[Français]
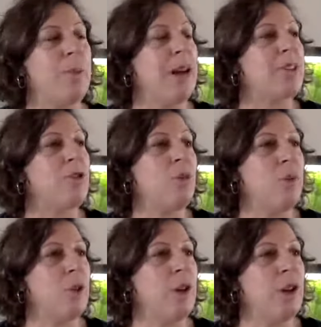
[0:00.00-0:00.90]
par
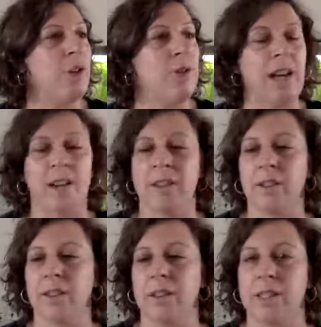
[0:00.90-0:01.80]
exemple, voilà,
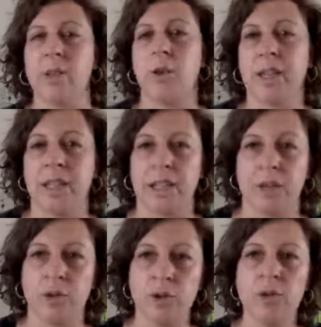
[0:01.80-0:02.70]
euh, c'est quoi qui
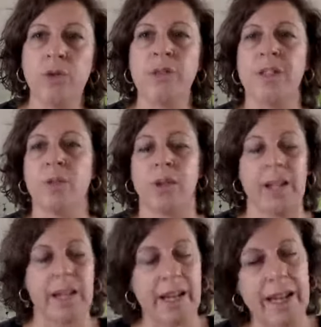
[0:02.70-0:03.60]
est juste, c'est quoi
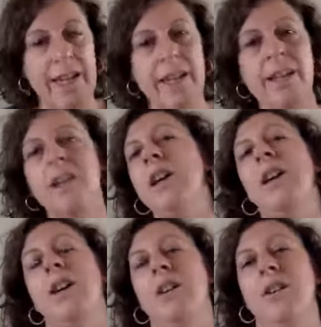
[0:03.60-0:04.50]
les règles,
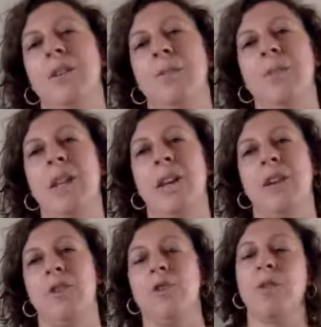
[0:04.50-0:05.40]
euh,
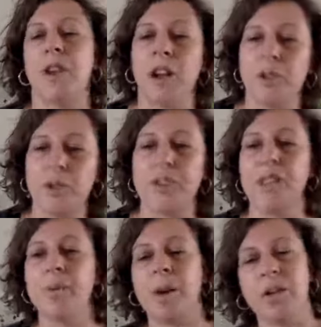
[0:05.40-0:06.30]
je dois faire un
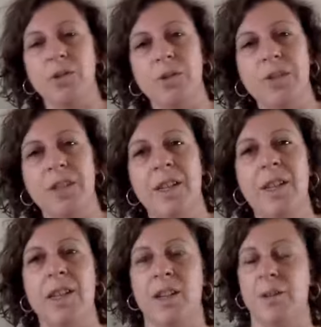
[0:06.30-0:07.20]
dossier, pas un
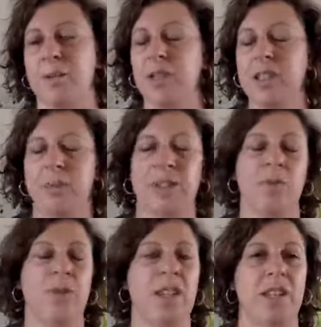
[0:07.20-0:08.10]
dossier. Et en même temps, il y a des
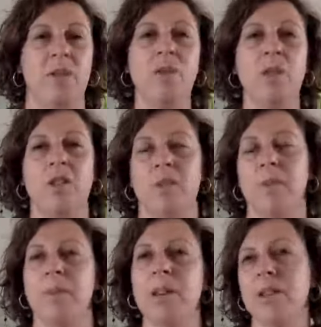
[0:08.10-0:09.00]
parties de moi qui hurlent en disant,
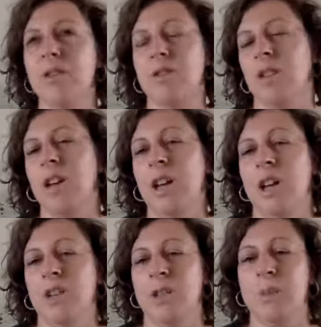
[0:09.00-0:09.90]
mais mince,
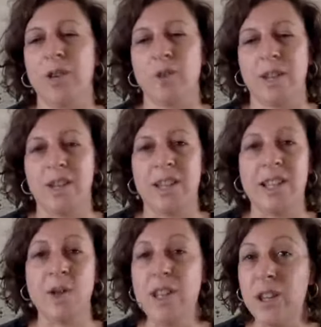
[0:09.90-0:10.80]
j'ai pas
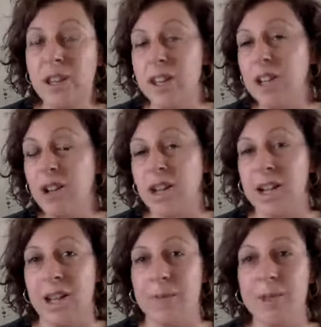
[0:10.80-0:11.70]
choisi l'école
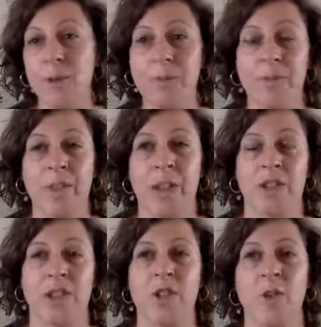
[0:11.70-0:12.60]
à la maison.
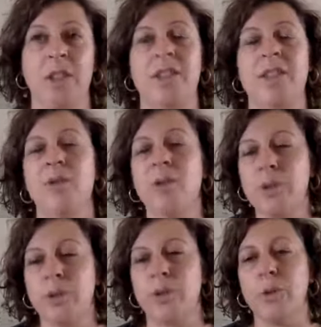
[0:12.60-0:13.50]
J'ai choisi de,
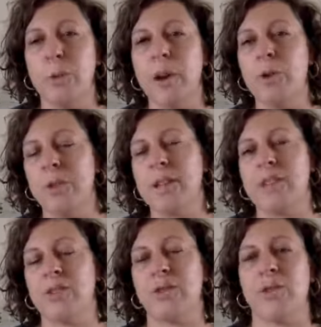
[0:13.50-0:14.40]
ne pas remettre
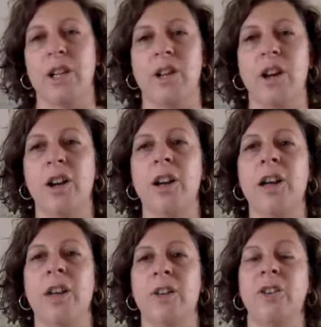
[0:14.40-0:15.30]
les enfants à l'école
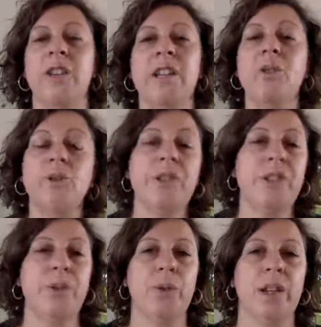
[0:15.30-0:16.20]
dans les
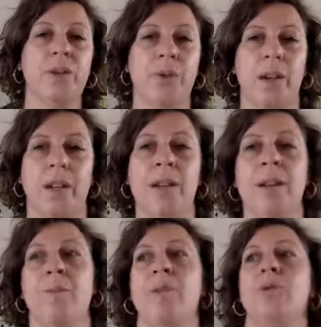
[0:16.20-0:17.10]
conditions actuelles.
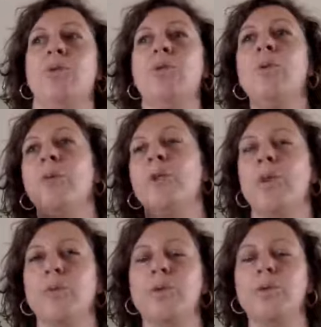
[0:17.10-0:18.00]
Mais du coup, on m'en
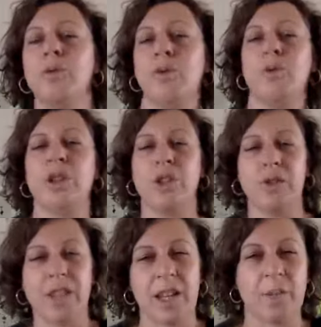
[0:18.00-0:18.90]
demande beaucoup. Moi, j'ai
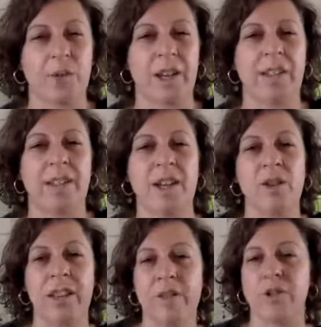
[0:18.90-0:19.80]
envie de répondre à
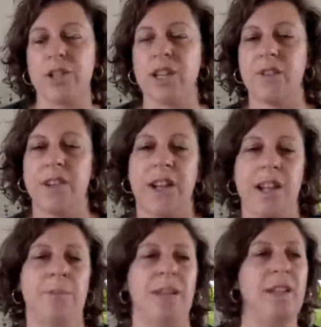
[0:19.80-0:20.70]
ça. Ok, il faut que j'écrive à
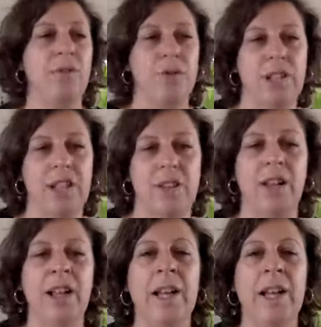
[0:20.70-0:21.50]
la mairie, il faut que j'écrive